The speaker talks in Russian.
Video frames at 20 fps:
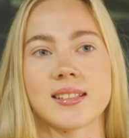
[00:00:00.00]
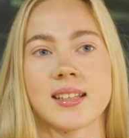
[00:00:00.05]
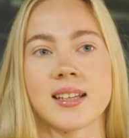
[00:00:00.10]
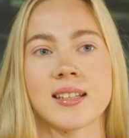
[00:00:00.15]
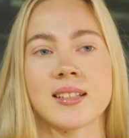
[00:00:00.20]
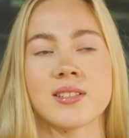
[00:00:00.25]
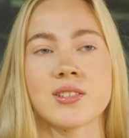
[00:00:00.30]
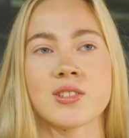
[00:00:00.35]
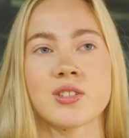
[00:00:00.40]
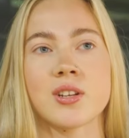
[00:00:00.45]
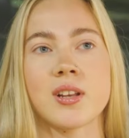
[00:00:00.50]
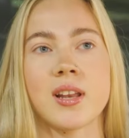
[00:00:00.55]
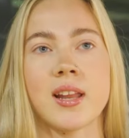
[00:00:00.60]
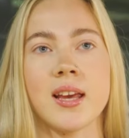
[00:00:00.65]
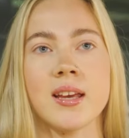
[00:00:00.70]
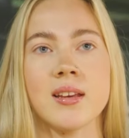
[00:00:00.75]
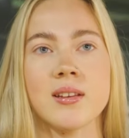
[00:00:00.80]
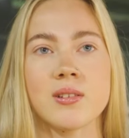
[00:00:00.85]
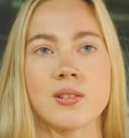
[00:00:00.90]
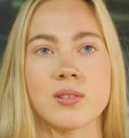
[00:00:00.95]
Я не
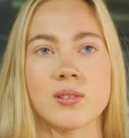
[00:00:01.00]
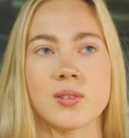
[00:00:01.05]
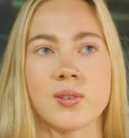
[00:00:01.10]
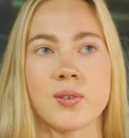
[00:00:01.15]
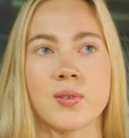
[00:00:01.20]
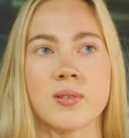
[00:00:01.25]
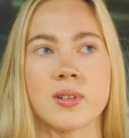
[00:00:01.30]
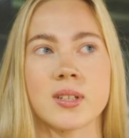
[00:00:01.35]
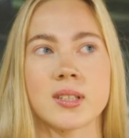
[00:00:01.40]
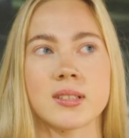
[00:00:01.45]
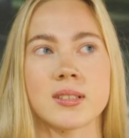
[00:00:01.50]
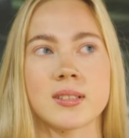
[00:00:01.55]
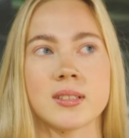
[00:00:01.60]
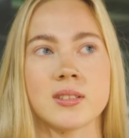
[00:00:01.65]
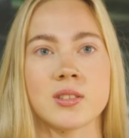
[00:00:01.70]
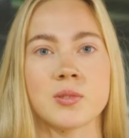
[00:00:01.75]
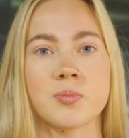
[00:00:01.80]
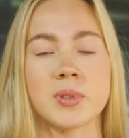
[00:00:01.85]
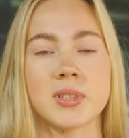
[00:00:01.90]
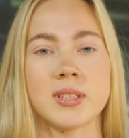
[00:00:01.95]
жалею, но
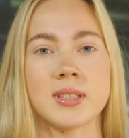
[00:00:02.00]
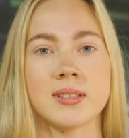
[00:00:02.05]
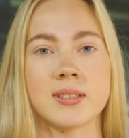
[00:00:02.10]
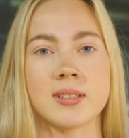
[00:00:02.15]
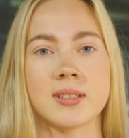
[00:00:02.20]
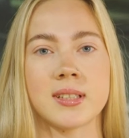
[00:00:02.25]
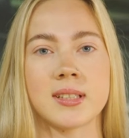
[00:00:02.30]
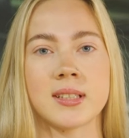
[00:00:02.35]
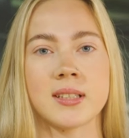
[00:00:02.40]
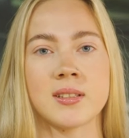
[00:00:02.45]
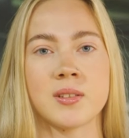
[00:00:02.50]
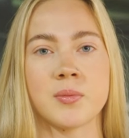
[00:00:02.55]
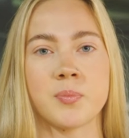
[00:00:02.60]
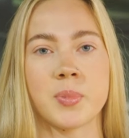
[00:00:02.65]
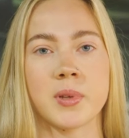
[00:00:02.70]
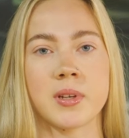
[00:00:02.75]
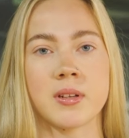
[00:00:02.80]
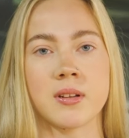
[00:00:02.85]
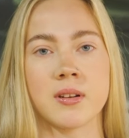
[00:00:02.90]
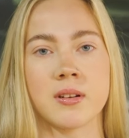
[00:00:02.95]
хотелось бы делать какие-то
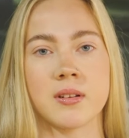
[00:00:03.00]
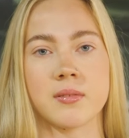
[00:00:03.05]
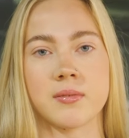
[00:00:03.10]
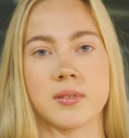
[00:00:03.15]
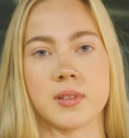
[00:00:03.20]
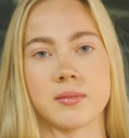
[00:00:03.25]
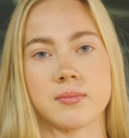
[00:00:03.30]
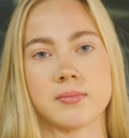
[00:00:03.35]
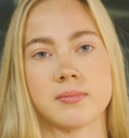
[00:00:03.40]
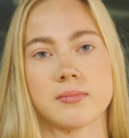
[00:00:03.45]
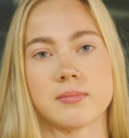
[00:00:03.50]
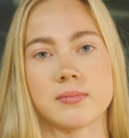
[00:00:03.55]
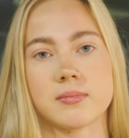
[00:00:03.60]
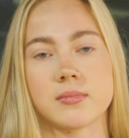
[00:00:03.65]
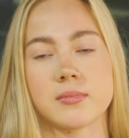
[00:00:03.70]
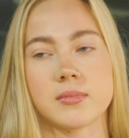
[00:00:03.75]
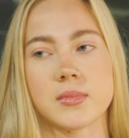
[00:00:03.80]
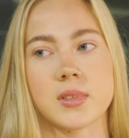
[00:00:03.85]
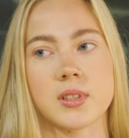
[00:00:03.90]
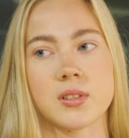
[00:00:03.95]
перерывы,
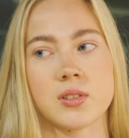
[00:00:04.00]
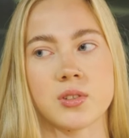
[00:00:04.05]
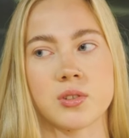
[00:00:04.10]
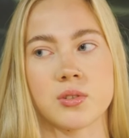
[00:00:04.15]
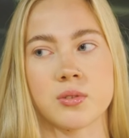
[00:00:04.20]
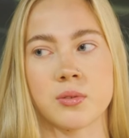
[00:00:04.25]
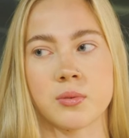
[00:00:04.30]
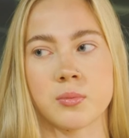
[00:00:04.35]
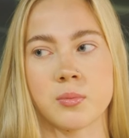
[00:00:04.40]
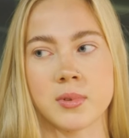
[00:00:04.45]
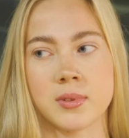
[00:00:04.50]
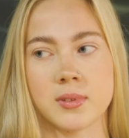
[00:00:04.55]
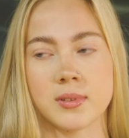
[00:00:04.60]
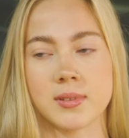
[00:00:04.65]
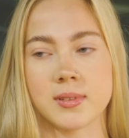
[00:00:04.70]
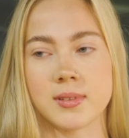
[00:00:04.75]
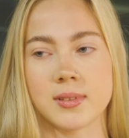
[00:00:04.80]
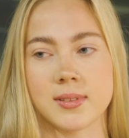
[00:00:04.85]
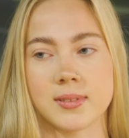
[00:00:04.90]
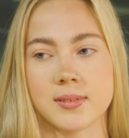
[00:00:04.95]

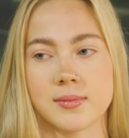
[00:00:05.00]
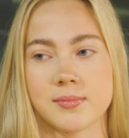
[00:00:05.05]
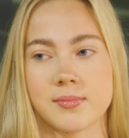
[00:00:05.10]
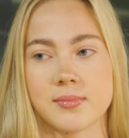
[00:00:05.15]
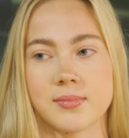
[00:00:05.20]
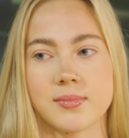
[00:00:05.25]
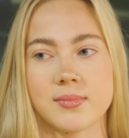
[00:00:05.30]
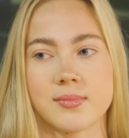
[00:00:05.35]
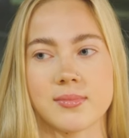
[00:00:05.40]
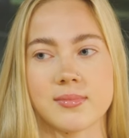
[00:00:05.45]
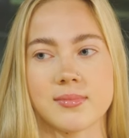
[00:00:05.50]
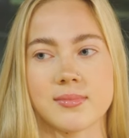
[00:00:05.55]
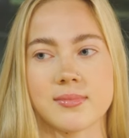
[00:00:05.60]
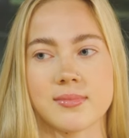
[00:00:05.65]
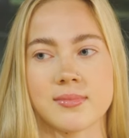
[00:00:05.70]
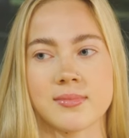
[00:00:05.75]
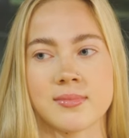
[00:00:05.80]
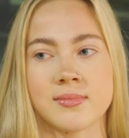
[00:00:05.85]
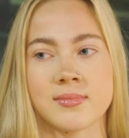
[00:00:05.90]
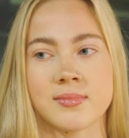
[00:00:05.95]
чтобы
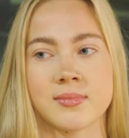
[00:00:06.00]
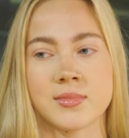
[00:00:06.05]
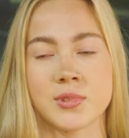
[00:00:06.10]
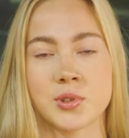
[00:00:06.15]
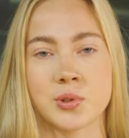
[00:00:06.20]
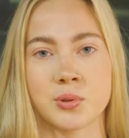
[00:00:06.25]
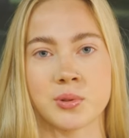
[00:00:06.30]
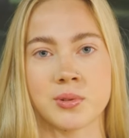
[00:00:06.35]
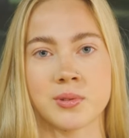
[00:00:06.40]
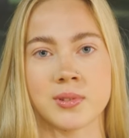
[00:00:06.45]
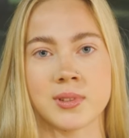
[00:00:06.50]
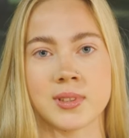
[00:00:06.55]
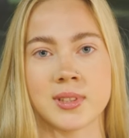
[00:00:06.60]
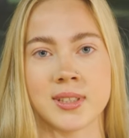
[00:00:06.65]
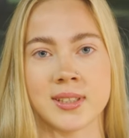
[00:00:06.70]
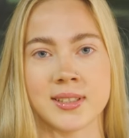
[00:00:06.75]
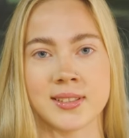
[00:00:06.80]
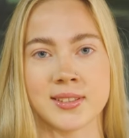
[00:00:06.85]
чувствовать себя